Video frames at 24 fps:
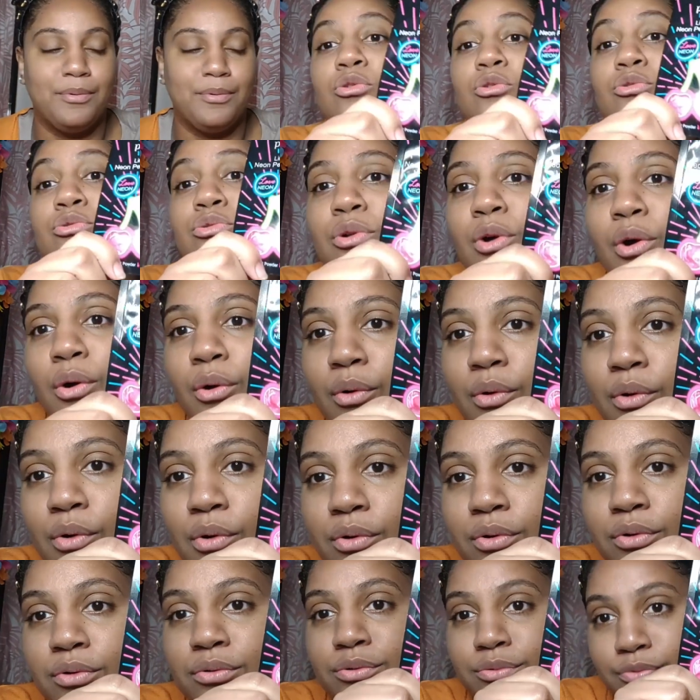de couleur
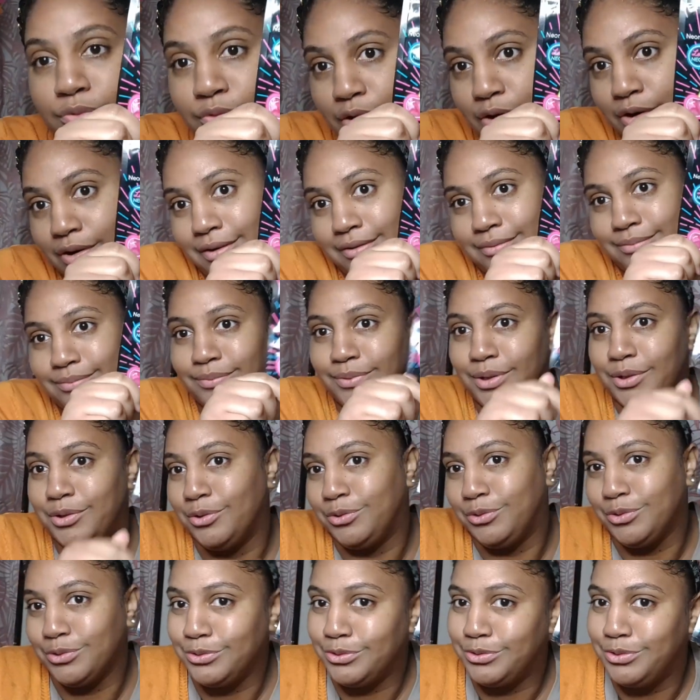rose. Voilà, bien
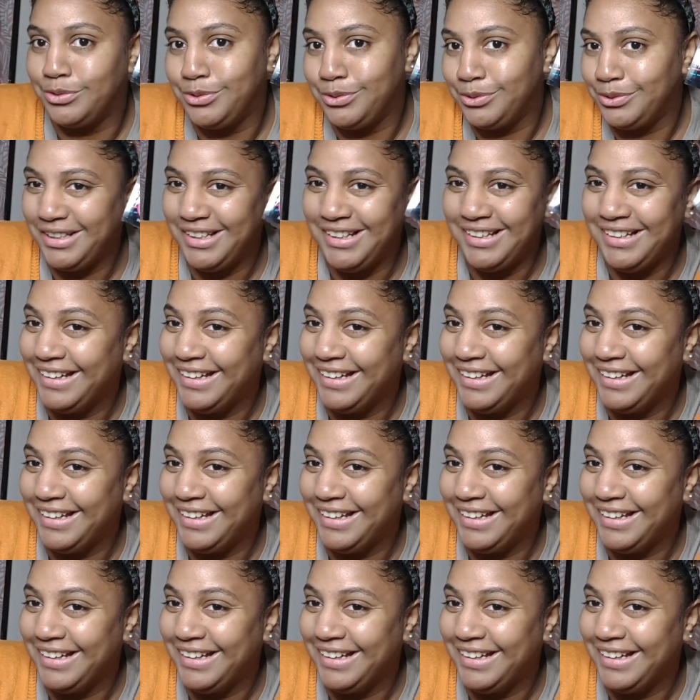entendu.